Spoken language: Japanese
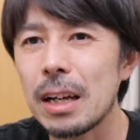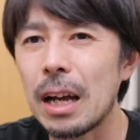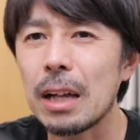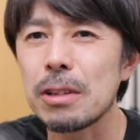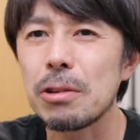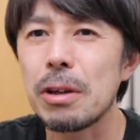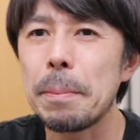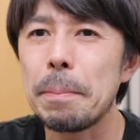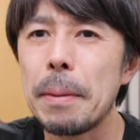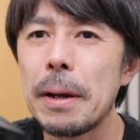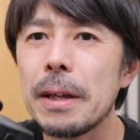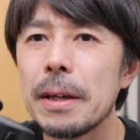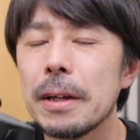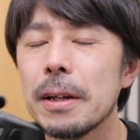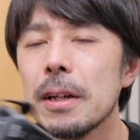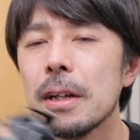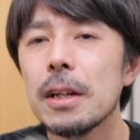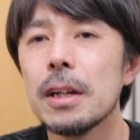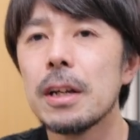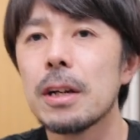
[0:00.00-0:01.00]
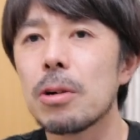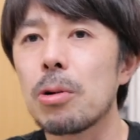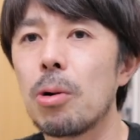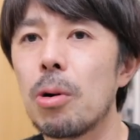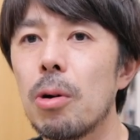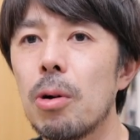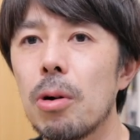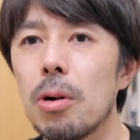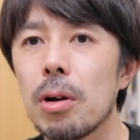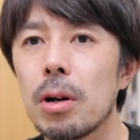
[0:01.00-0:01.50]
あとやっぱり
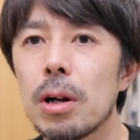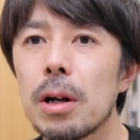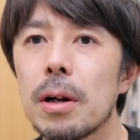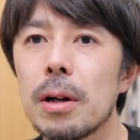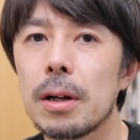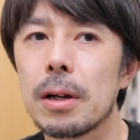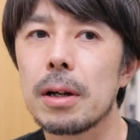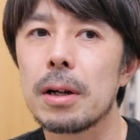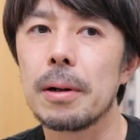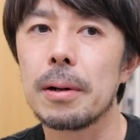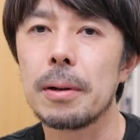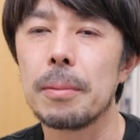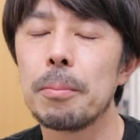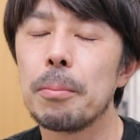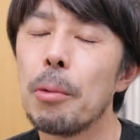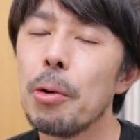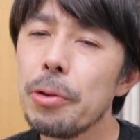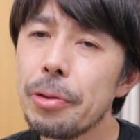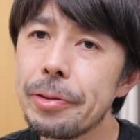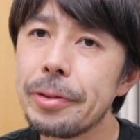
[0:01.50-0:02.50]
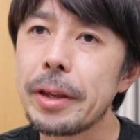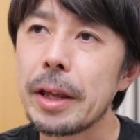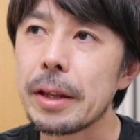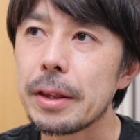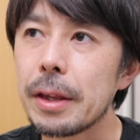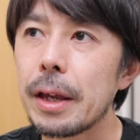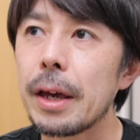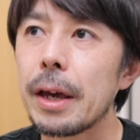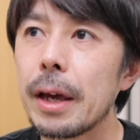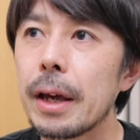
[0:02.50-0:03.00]
こう持って
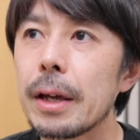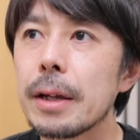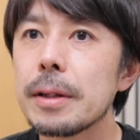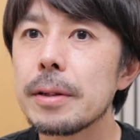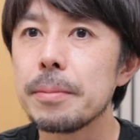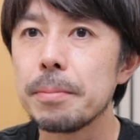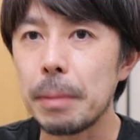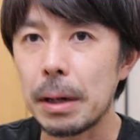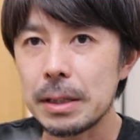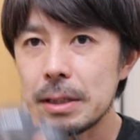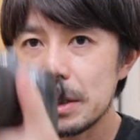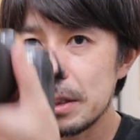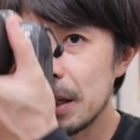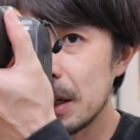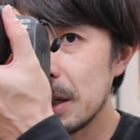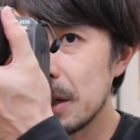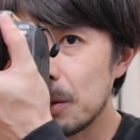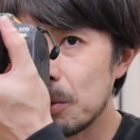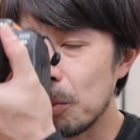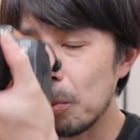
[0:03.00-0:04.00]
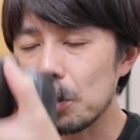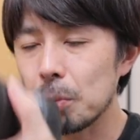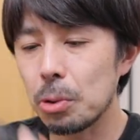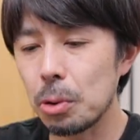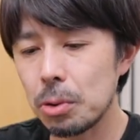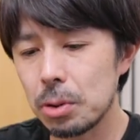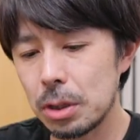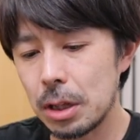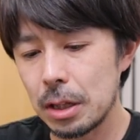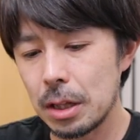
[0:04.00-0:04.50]
て街中でこう
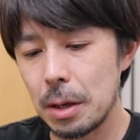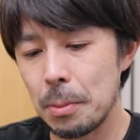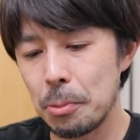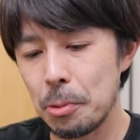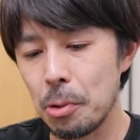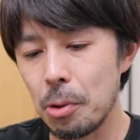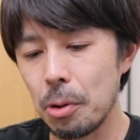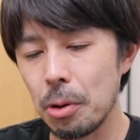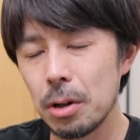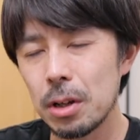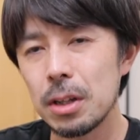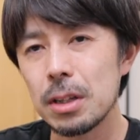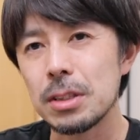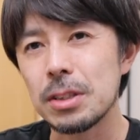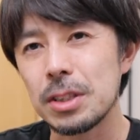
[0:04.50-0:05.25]
撮ってても